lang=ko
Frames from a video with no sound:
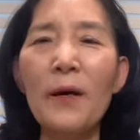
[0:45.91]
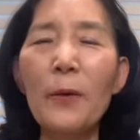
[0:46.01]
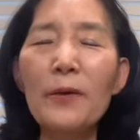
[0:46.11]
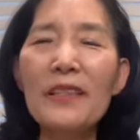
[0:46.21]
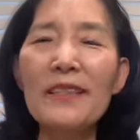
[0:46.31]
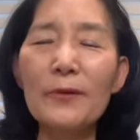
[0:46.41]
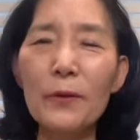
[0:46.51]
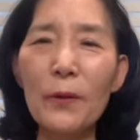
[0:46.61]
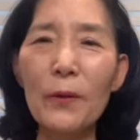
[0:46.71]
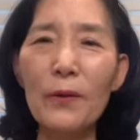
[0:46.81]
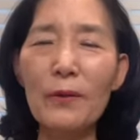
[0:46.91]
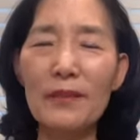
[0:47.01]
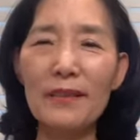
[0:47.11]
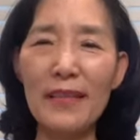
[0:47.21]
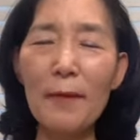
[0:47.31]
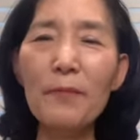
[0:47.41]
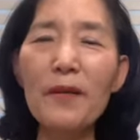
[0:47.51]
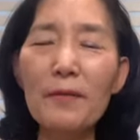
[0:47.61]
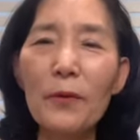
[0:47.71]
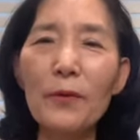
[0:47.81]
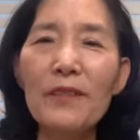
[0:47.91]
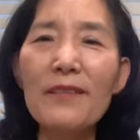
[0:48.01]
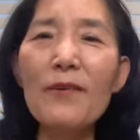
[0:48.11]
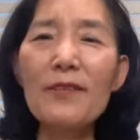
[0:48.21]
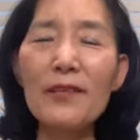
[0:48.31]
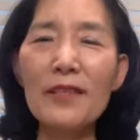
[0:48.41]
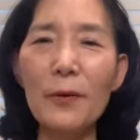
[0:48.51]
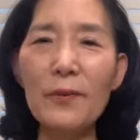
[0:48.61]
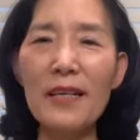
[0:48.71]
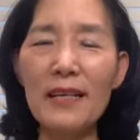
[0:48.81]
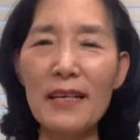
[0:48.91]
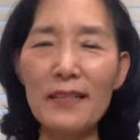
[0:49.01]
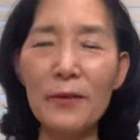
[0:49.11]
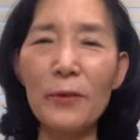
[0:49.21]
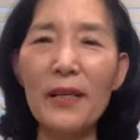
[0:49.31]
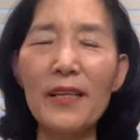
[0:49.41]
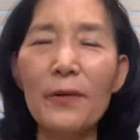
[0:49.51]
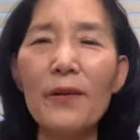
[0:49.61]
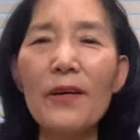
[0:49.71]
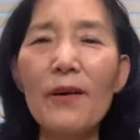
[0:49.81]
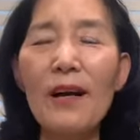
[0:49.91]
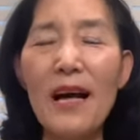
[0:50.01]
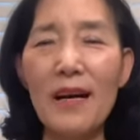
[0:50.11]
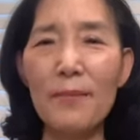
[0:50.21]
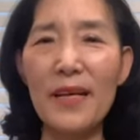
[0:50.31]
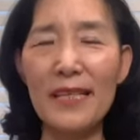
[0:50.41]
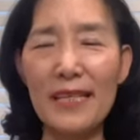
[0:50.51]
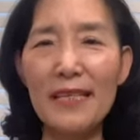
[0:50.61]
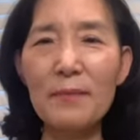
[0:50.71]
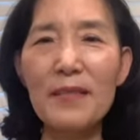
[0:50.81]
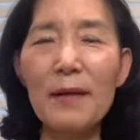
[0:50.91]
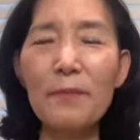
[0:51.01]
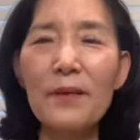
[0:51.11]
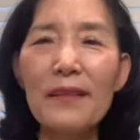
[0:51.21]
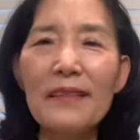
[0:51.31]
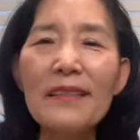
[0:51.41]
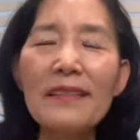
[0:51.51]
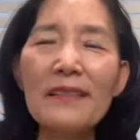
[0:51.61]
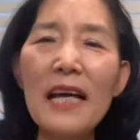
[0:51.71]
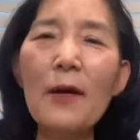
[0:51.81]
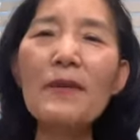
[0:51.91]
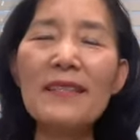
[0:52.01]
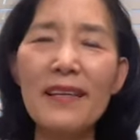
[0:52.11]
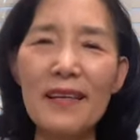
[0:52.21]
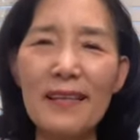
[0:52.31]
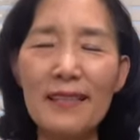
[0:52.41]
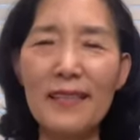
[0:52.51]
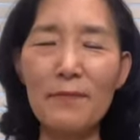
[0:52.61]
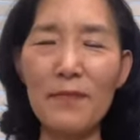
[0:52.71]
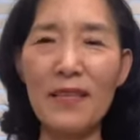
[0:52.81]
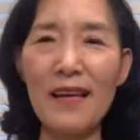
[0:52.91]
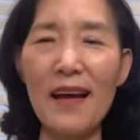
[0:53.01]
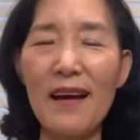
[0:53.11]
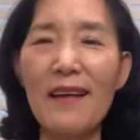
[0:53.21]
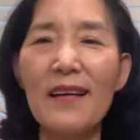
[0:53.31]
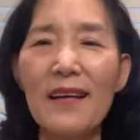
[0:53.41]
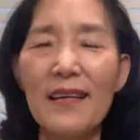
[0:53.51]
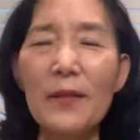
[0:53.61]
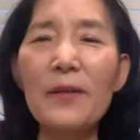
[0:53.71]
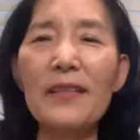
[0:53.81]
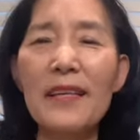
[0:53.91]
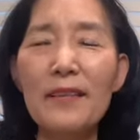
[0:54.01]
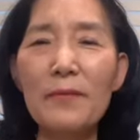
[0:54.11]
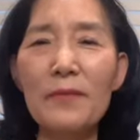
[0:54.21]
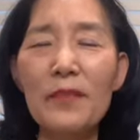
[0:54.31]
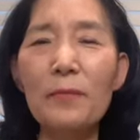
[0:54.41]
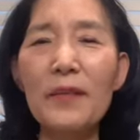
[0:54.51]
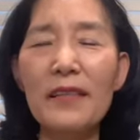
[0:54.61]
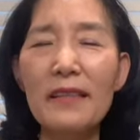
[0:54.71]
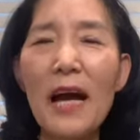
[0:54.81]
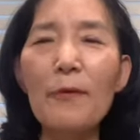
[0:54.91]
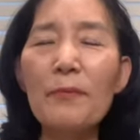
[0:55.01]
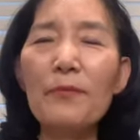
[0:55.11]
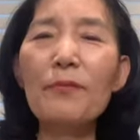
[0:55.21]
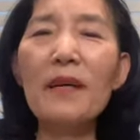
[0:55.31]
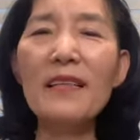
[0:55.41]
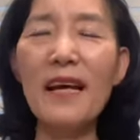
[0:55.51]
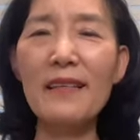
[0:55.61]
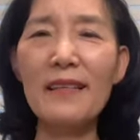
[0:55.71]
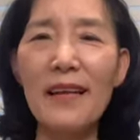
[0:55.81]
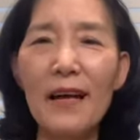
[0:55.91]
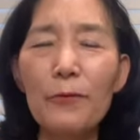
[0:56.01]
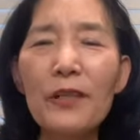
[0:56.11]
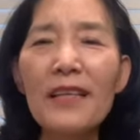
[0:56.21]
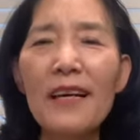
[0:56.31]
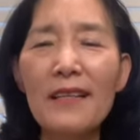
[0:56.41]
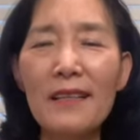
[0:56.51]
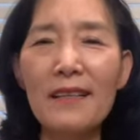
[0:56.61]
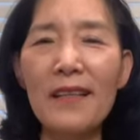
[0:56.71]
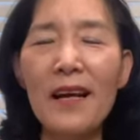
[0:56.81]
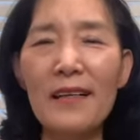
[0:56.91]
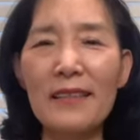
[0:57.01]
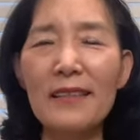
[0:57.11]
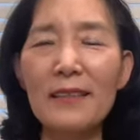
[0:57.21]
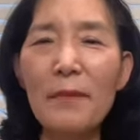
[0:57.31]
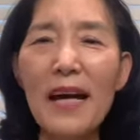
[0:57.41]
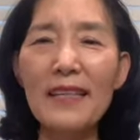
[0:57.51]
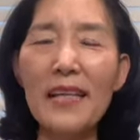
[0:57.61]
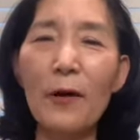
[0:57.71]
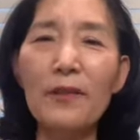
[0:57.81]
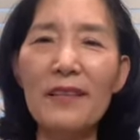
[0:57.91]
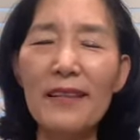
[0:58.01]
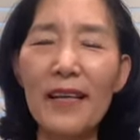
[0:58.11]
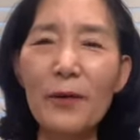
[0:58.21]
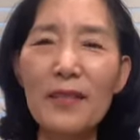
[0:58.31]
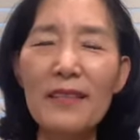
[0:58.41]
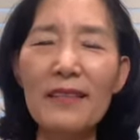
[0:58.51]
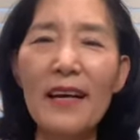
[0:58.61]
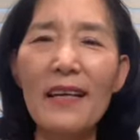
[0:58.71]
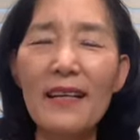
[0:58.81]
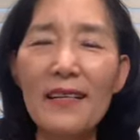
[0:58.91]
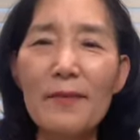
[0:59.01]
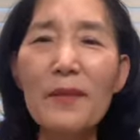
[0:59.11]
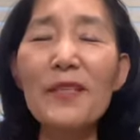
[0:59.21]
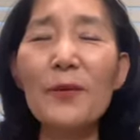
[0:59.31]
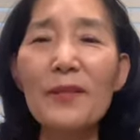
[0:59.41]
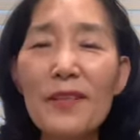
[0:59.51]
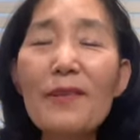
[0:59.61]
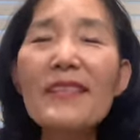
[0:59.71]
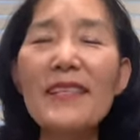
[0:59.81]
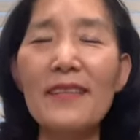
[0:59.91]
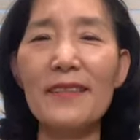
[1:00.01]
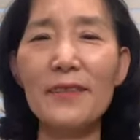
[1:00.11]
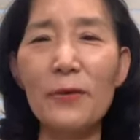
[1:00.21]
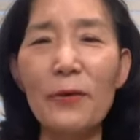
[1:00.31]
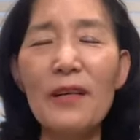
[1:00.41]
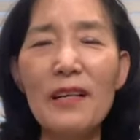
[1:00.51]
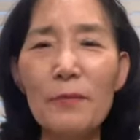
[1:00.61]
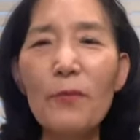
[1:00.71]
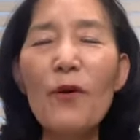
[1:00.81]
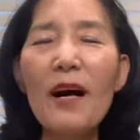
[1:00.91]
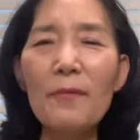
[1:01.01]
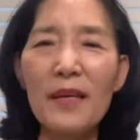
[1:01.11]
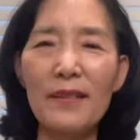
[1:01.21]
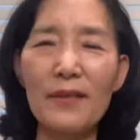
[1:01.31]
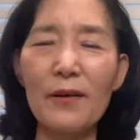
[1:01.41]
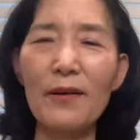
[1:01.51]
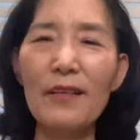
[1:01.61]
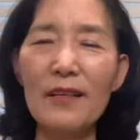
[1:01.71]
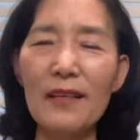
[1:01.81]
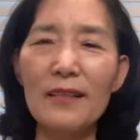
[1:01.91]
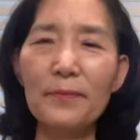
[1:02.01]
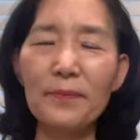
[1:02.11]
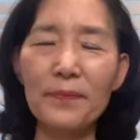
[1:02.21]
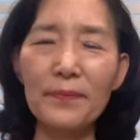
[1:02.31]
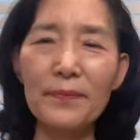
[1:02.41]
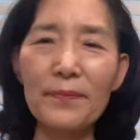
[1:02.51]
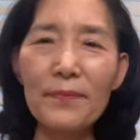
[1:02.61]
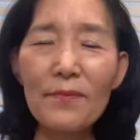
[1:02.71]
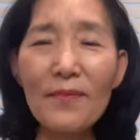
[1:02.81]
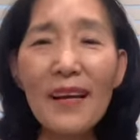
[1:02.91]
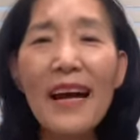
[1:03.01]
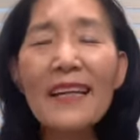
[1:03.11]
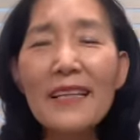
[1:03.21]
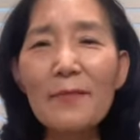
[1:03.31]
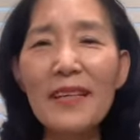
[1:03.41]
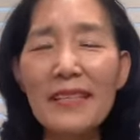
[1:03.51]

오늘 도 4편 모두 성전에 올라가는 노래이고요. 124편은 다윗의 시입니다. 여기에는 특별히 다윗뿐만 아니라 우리라는 그 말이 나오는데요. 이스라엘 민족 전체를 또 포함해서 음, 하나님께